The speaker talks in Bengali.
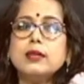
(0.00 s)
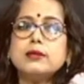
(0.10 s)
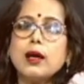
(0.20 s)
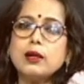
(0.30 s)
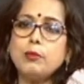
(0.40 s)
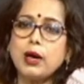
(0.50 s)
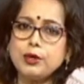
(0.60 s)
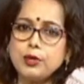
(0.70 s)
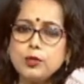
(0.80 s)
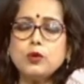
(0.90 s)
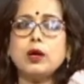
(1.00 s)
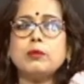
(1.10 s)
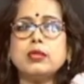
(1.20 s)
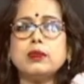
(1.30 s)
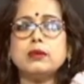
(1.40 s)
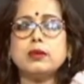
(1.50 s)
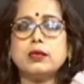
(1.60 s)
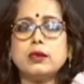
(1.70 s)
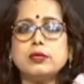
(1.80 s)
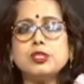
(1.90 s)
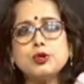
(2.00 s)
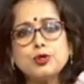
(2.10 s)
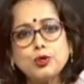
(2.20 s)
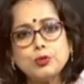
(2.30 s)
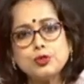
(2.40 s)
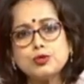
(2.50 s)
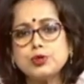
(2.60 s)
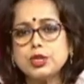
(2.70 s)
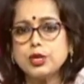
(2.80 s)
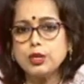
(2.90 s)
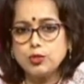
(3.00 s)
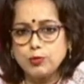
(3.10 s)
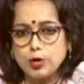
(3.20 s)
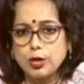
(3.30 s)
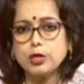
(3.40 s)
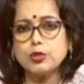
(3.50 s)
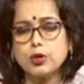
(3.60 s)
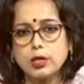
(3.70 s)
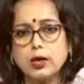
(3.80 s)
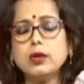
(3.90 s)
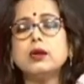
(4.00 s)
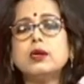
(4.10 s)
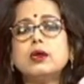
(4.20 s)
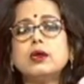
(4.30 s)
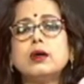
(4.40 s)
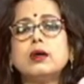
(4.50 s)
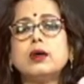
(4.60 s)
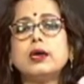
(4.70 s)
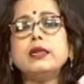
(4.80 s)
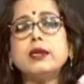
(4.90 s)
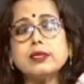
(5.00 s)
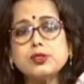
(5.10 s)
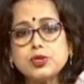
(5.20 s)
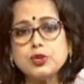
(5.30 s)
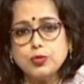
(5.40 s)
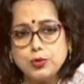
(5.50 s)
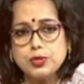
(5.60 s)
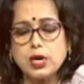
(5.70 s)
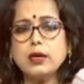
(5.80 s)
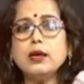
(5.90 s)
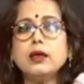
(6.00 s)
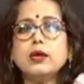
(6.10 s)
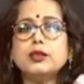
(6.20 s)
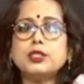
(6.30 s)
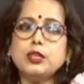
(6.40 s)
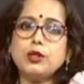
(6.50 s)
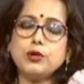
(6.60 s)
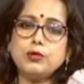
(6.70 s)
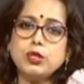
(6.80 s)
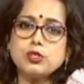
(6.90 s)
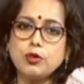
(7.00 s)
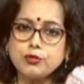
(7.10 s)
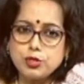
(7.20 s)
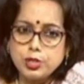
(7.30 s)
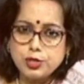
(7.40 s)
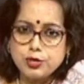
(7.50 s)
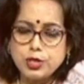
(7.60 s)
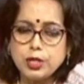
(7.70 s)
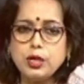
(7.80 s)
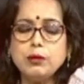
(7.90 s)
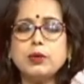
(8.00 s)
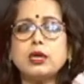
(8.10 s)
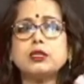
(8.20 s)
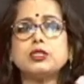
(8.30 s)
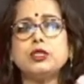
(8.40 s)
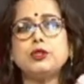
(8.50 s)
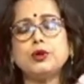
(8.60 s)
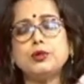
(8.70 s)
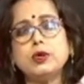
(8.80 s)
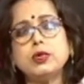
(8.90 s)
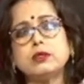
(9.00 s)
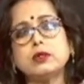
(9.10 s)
তার বাইরেও আমাদের যেরকম স্টুডেন্টকে গ্রুম করার দরকার ইন্ডাস্ট্রি অনুযায়ী সেই ধরনের সফটওয়্যারের ট্রেনিং বা সেই ধরনের